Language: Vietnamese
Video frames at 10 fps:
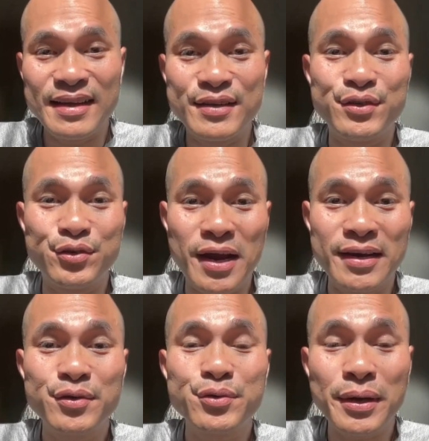
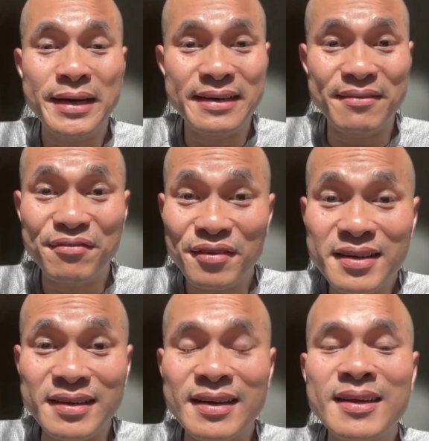exchange traded
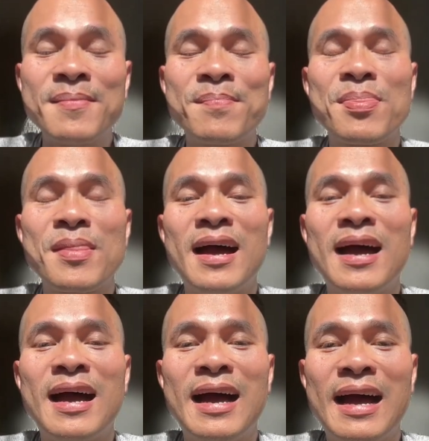fund
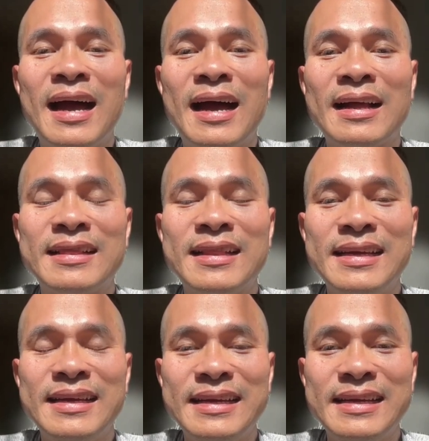à,
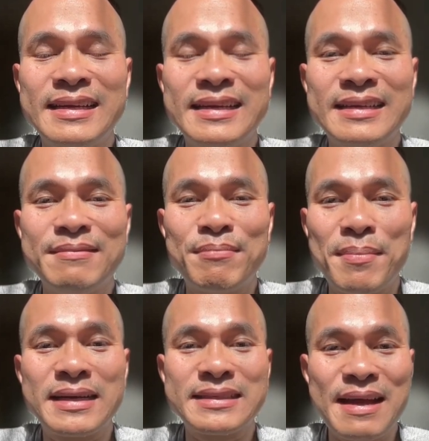thì mấy
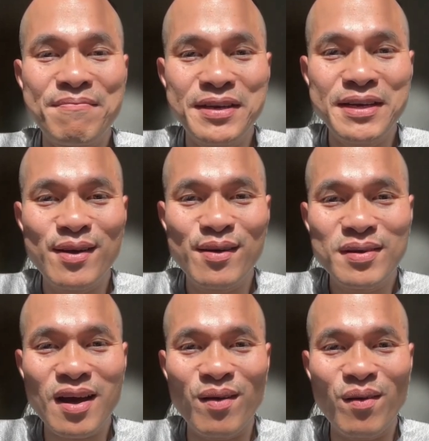bạn xem
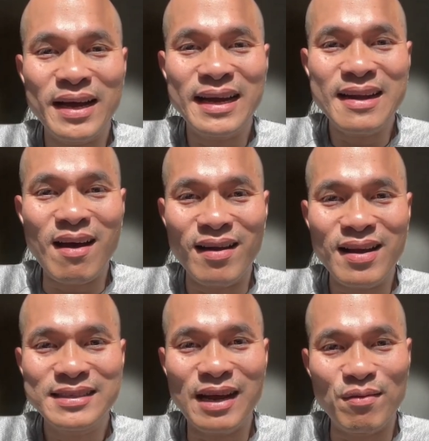video có hỏi đó
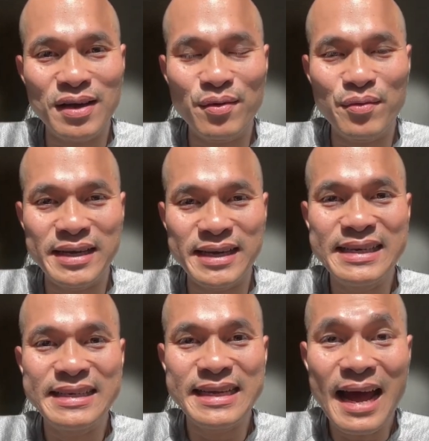là sáu cái quỹ
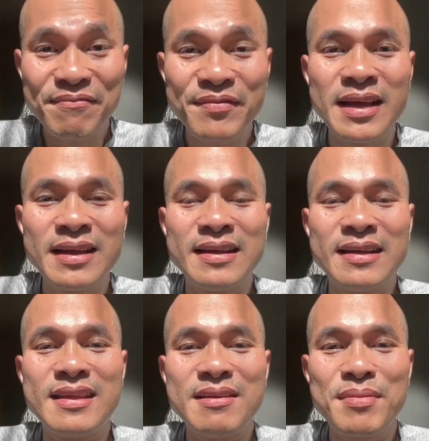ETF
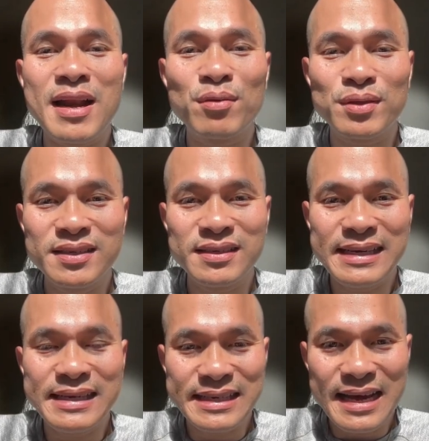nhưng mà đầu tư
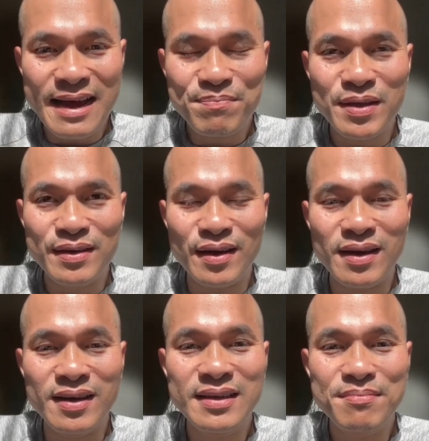ETF thì nó
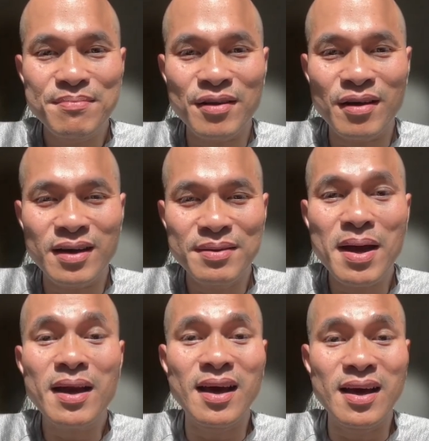hơi nó hơi
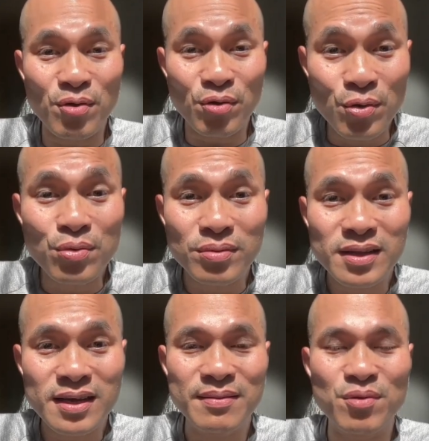bất lợi một chút
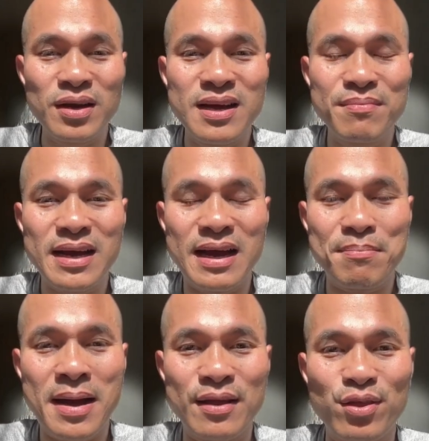tức là mỗi lần mà
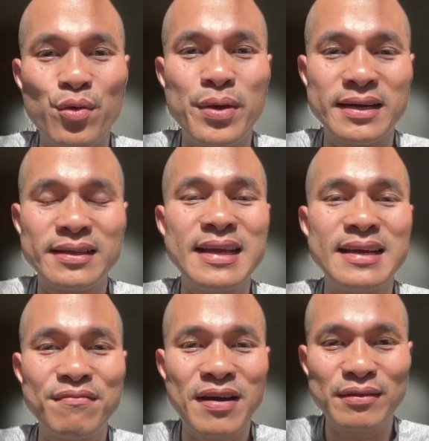các bạn chuyển
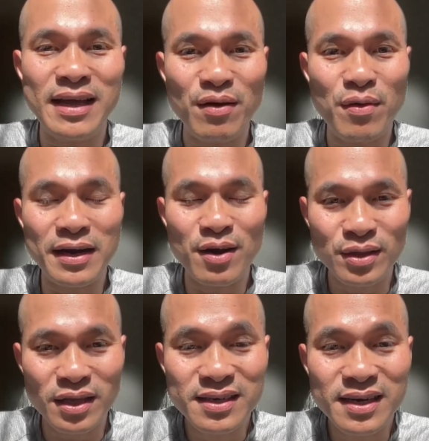tiền vào tài khoản
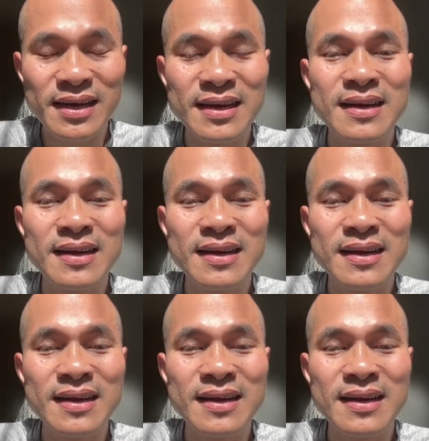đầu tư